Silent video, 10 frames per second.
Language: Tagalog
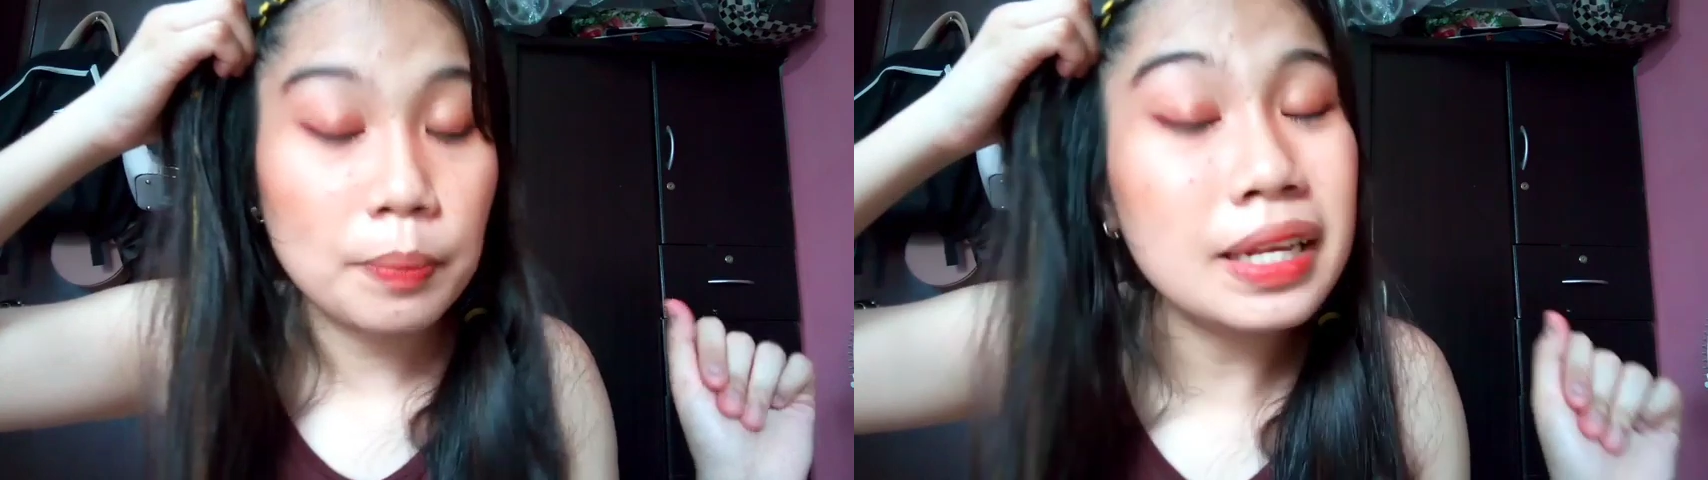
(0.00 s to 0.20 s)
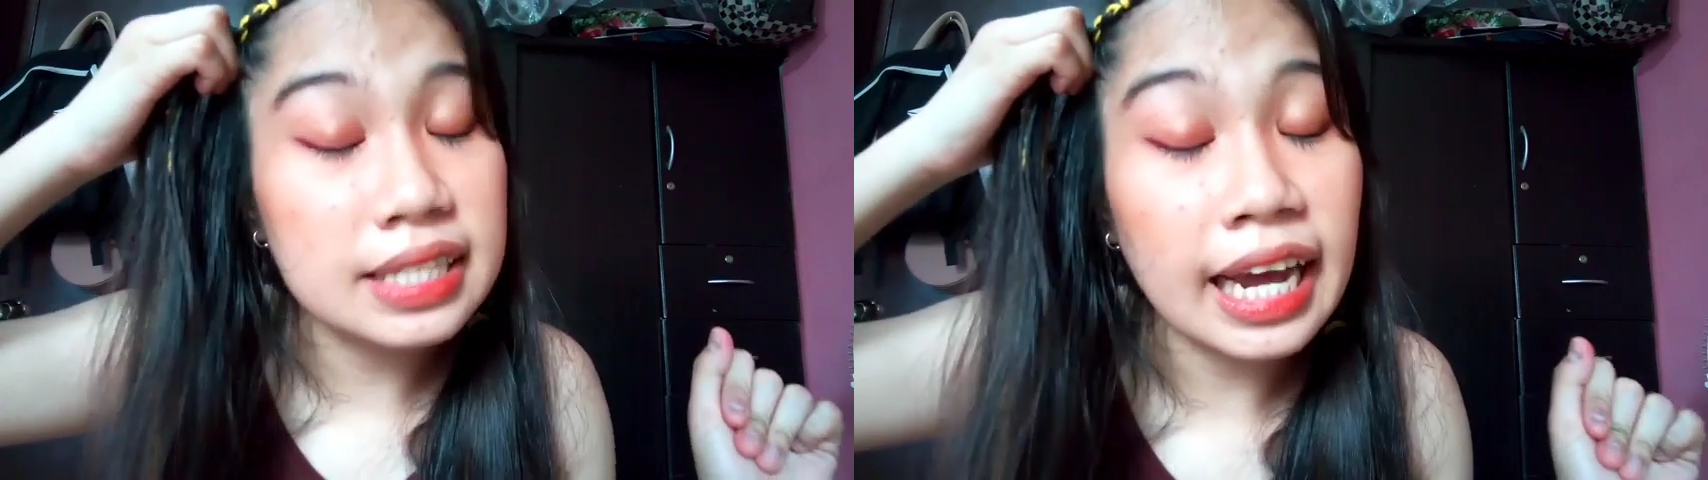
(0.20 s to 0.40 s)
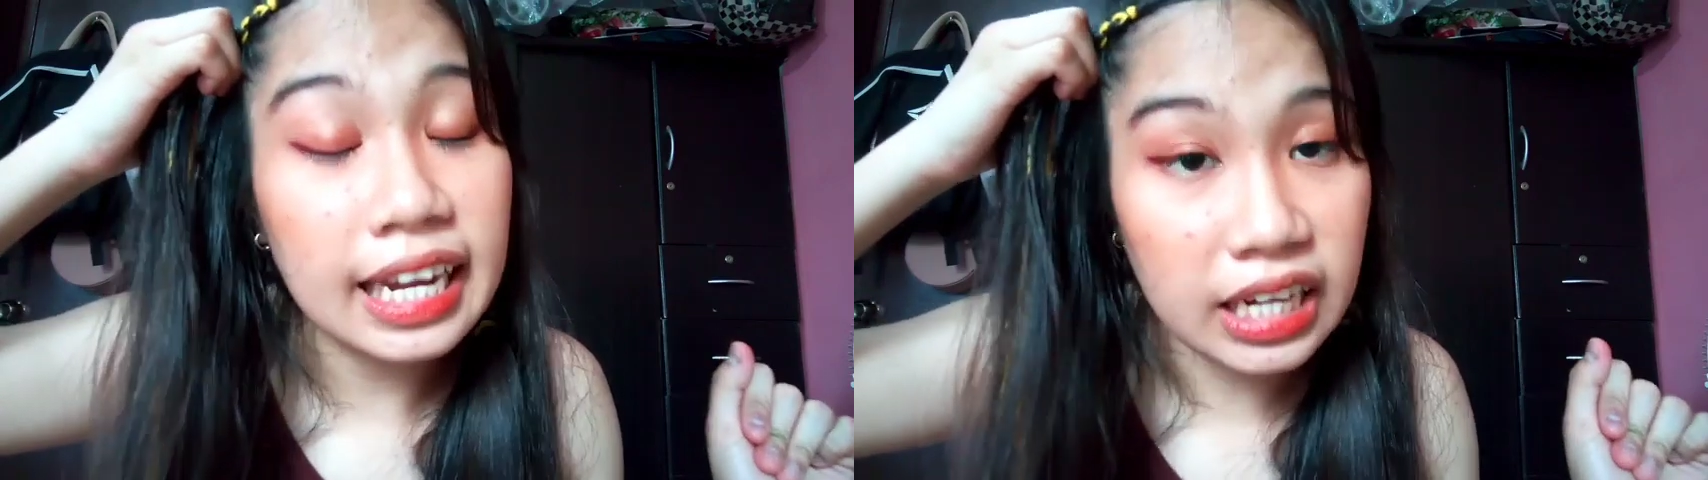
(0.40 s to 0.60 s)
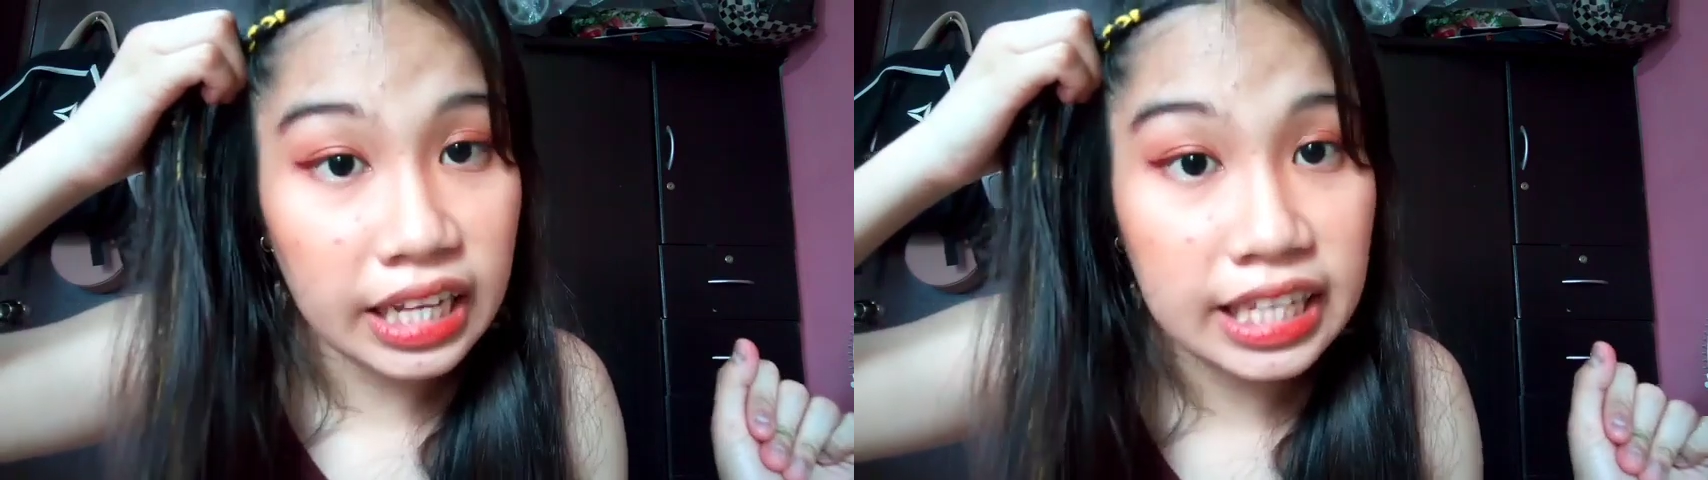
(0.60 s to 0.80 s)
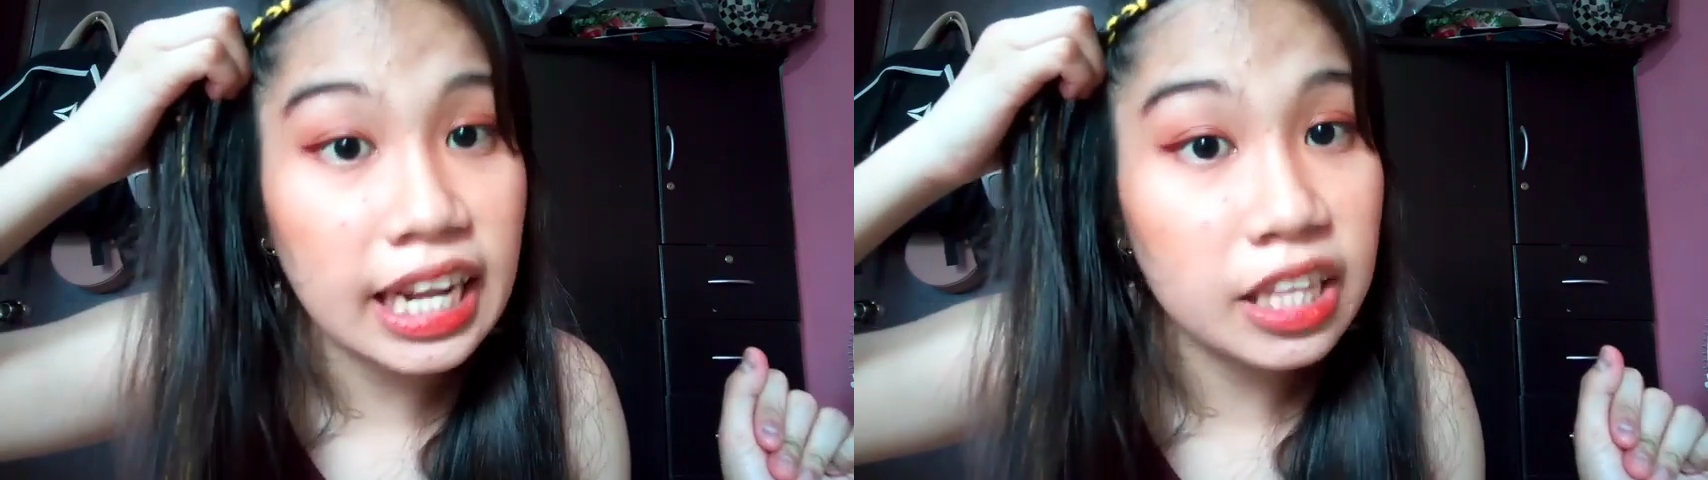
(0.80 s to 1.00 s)
Minsan
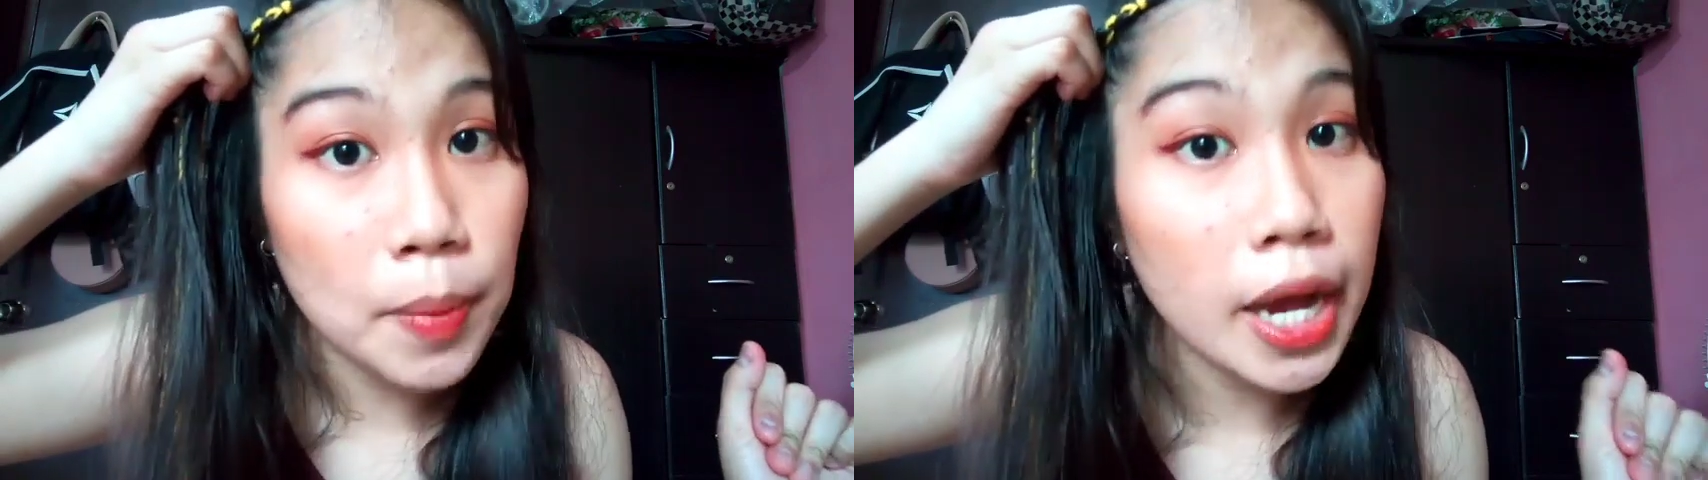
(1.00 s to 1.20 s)
kailangan din natin